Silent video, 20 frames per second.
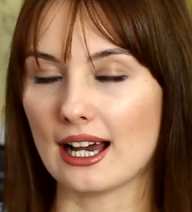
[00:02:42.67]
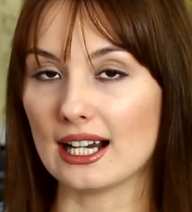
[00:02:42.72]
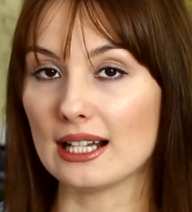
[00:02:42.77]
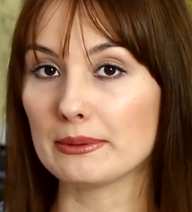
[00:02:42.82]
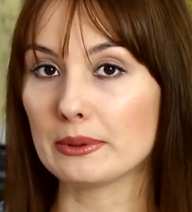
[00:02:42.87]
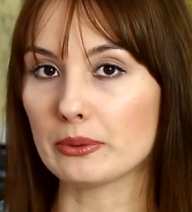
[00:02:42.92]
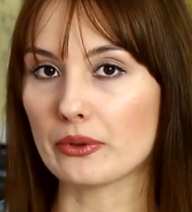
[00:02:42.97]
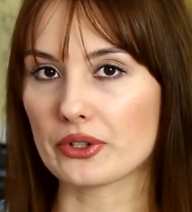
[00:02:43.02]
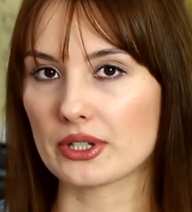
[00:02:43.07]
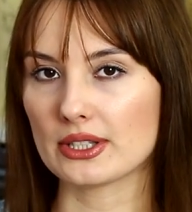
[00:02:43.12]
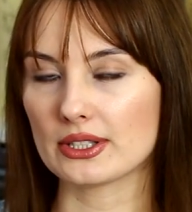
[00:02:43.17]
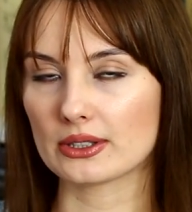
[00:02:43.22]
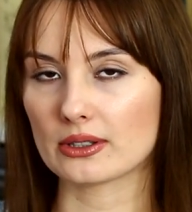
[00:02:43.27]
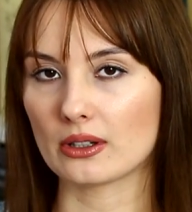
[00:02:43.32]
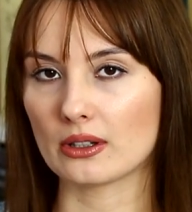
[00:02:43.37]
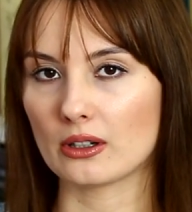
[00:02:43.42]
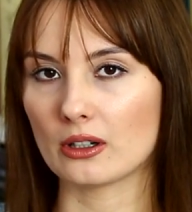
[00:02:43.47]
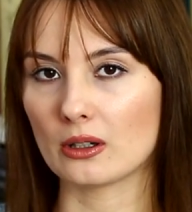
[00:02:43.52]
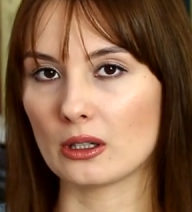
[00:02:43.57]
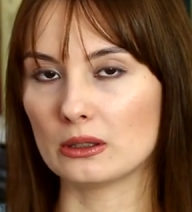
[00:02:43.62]
ale mimo
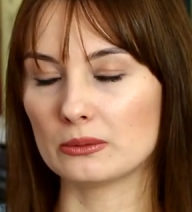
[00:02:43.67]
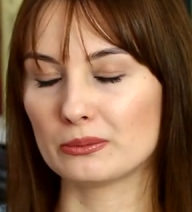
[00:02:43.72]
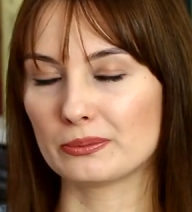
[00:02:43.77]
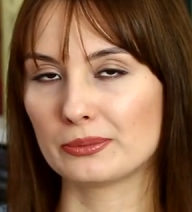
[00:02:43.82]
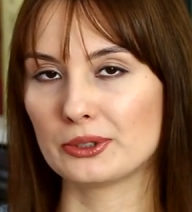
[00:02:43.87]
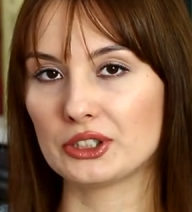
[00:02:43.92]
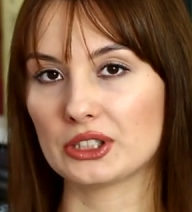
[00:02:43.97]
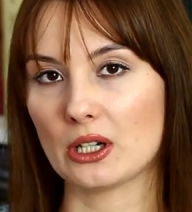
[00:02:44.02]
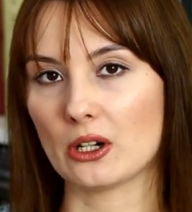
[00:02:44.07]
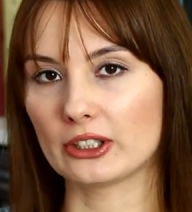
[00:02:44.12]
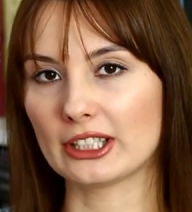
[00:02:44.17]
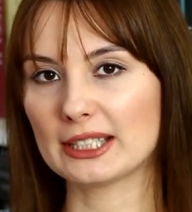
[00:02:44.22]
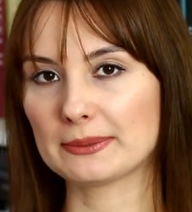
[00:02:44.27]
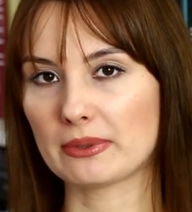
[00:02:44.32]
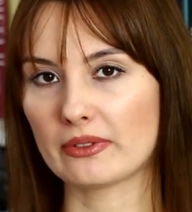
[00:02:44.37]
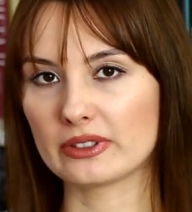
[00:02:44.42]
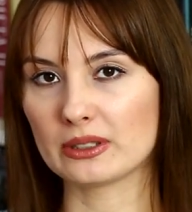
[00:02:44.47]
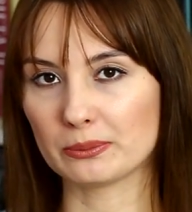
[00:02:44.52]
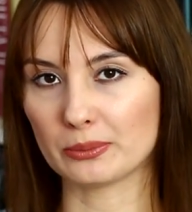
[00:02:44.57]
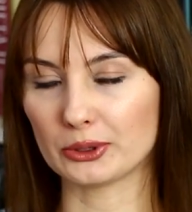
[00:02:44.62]
wszystko pisze o niej z
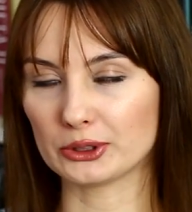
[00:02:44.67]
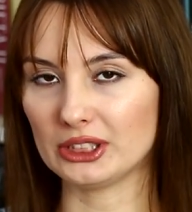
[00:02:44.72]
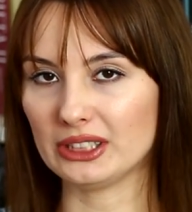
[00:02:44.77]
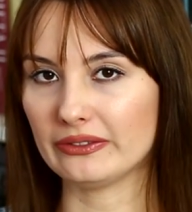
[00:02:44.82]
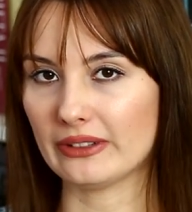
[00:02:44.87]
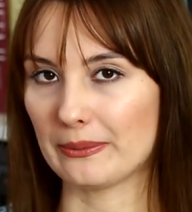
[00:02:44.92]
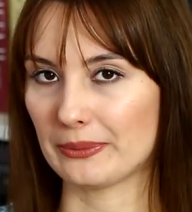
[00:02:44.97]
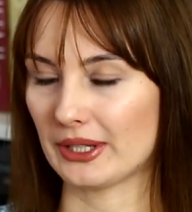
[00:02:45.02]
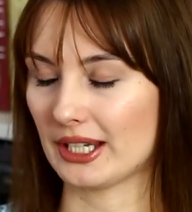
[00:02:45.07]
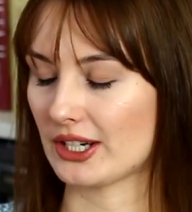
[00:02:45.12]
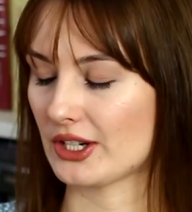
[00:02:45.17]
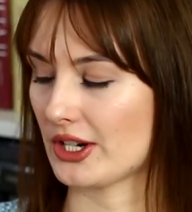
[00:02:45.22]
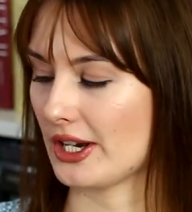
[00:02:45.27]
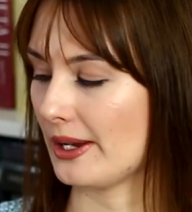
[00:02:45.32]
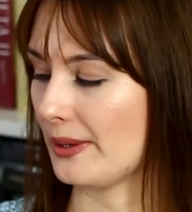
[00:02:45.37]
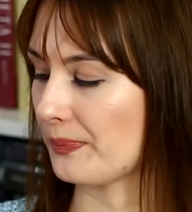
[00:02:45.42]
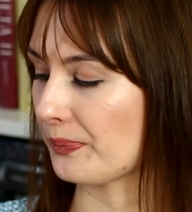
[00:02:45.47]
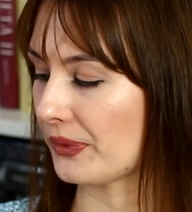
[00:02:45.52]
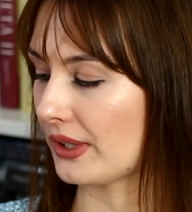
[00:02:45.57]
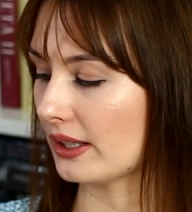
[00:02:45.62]
pewnym podziwem,
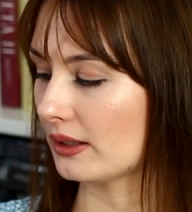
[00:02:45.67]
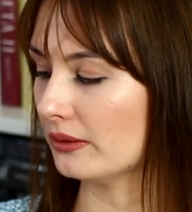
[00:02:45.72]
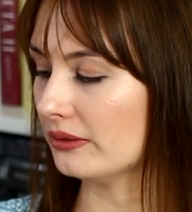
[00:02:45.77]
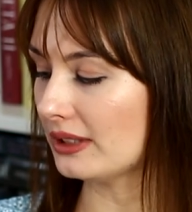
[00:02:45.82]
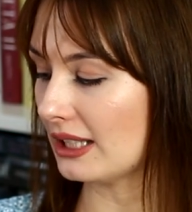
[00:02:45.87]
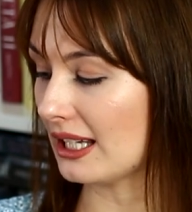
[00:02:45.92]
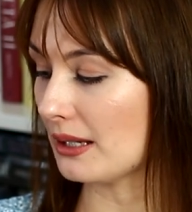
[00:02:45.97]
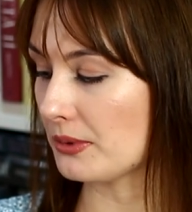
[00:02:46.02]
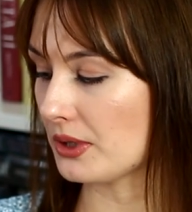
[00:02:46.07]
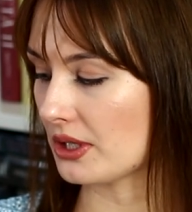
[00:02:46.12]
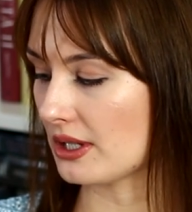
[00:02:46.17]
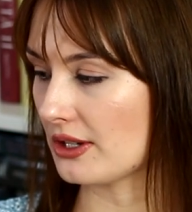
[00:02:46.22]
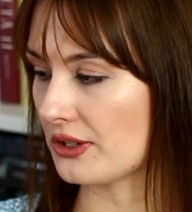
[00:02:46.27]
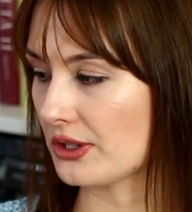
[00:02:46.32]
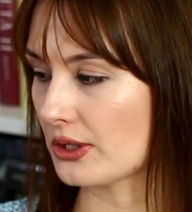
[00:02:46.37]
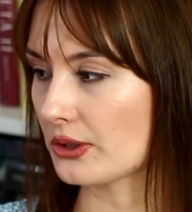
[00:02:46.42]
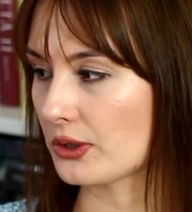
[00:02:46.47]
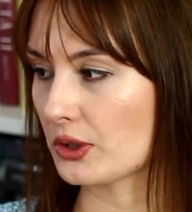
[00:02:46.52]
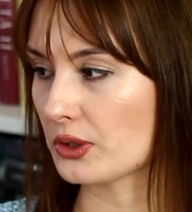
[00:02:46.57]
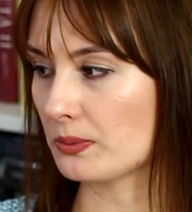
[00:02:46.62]
także no, wydaje mi się, że
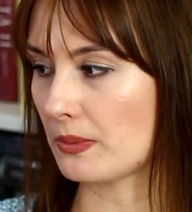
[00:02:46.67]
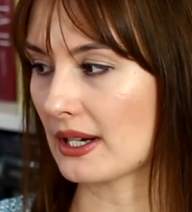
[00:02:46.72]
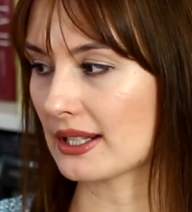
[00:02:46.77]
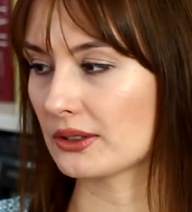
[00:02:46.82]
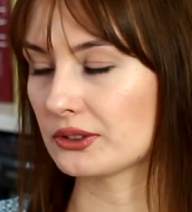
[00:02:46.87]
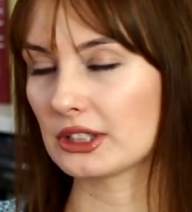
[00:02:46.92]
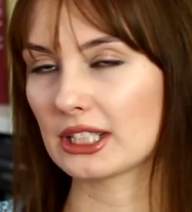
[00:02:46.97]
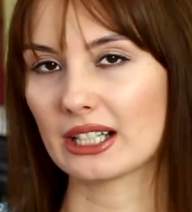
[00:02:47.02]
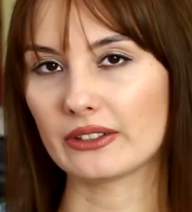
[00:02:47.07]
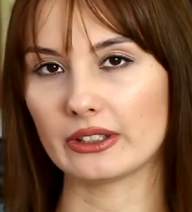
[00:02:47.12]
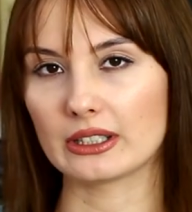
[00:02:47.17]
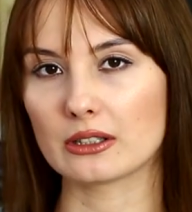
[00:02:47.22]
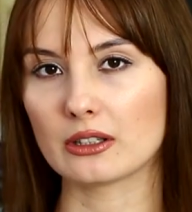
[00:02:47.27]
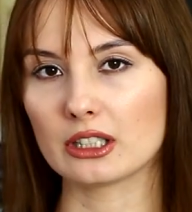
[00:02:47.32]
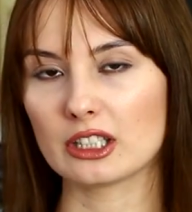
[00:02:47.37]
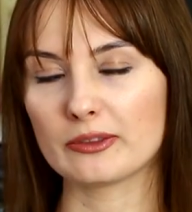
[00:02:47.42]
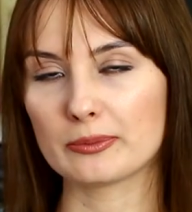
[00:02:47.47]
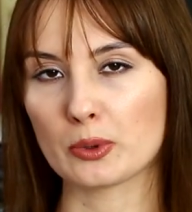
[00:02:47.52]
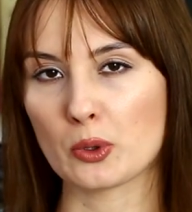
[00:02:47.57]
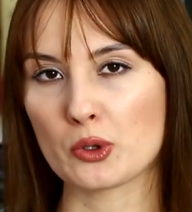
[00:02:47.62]
jest to to coś bardzo
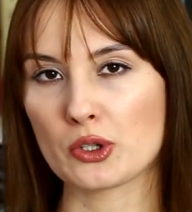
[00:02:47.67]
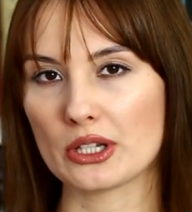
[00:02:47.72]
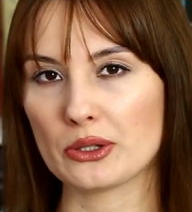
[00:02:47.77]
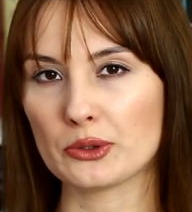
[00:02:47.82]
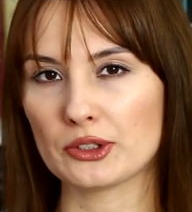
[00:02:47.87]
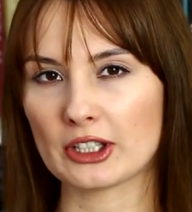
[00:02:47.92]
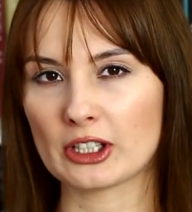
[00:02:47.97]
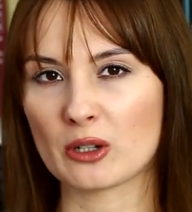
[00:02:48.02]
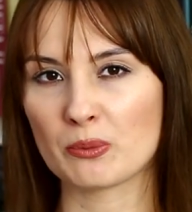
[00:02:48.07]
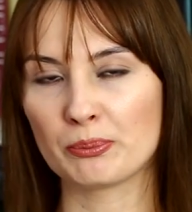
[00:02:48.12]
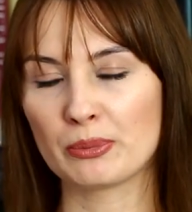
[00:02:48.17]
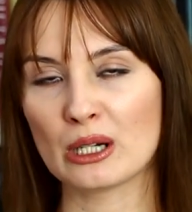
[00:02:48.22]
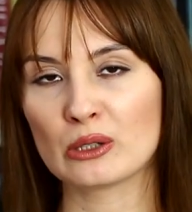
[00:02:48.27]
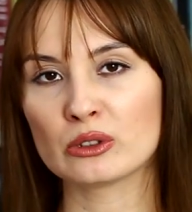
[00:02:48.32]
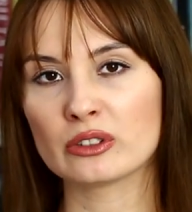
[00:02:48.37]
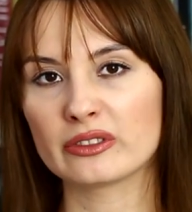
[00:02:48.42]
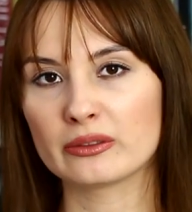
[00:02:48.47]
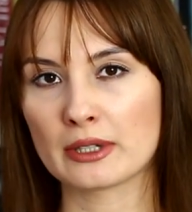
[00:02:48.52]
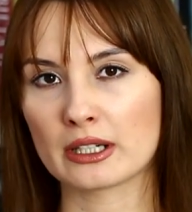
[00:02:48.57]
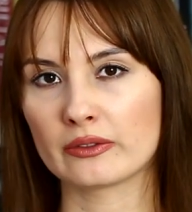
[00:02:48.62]
ciekawego i w połączeniu z taką
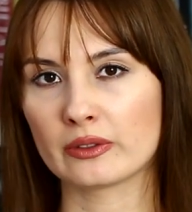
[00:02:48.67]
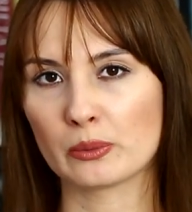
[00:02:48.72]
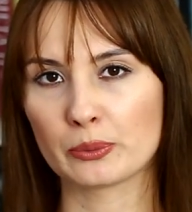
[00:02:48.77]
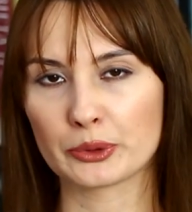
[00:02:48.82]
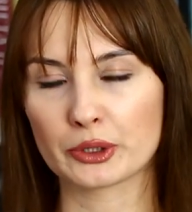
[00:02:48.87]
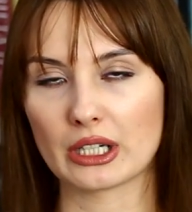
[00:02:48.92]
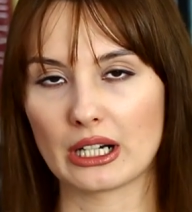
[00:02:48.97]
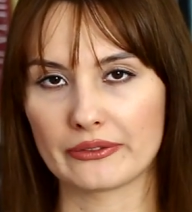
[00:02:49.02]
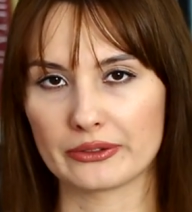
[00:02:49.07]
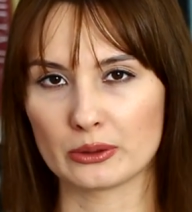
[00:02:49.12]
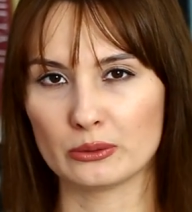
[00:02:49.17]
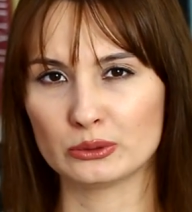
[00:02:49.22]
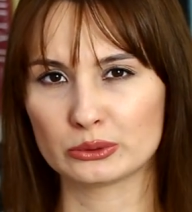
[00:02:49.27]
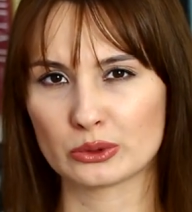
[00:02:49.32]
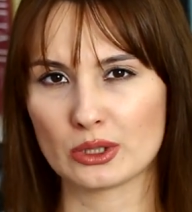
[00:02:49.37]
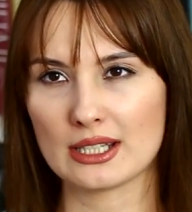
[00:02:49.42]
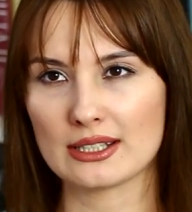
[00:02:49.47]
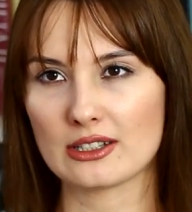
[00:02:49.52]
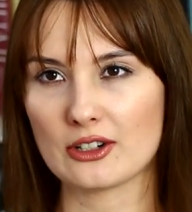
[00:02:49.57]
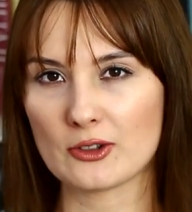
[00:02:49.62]
pełnowymiarową biografią,
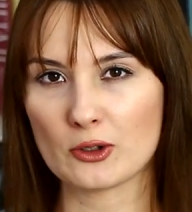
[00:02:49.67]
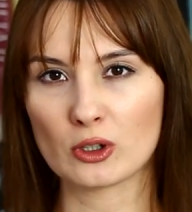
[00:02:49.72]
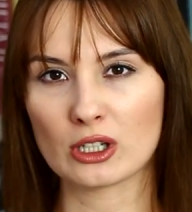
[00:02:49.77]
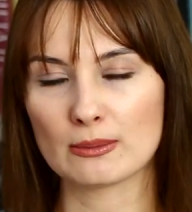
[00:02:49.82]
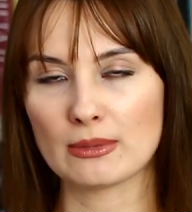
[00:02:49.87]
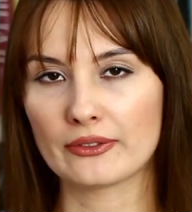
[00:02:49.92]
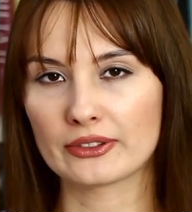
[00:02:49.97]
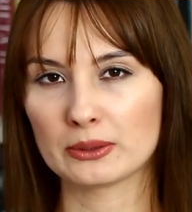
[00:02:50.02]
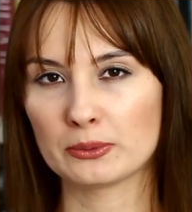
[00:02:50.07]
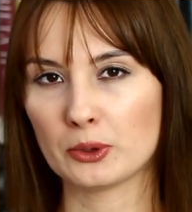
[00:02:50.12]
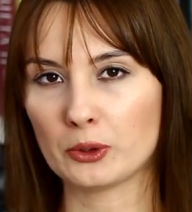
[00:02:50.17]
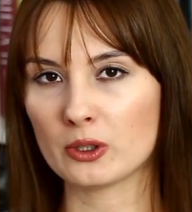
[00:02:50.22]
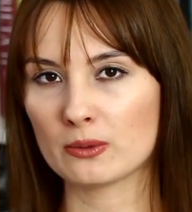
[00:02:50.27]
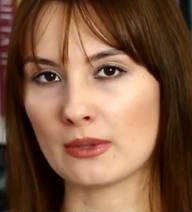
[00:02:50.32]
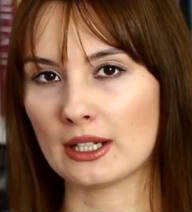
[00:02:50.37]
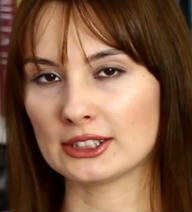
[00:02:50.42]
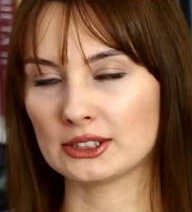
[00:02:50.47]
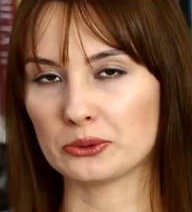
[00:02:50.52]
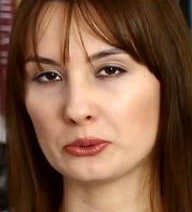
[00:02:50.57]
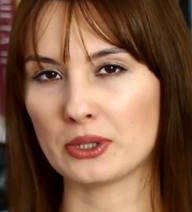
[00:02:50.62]
która zresztą chyba w tym roku
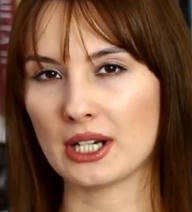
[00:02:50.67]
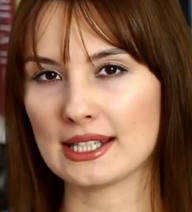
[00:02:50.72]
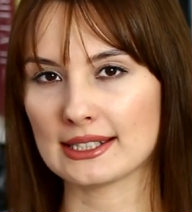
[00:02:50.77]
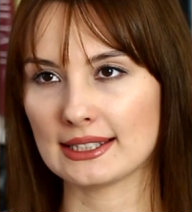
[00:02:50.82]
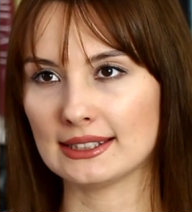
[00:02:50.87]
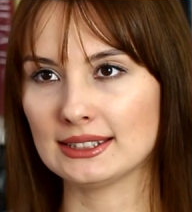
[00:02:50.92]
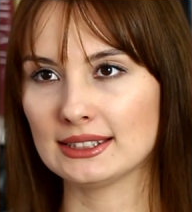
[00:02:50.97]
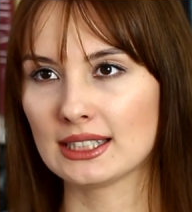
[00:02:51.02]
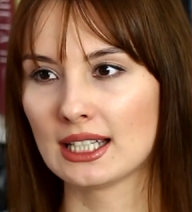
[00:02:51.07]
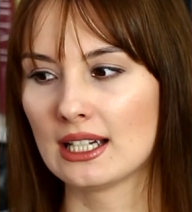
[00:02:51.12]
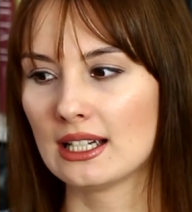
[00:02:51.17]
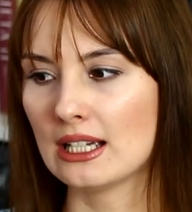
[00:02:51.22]
ma się ukazać,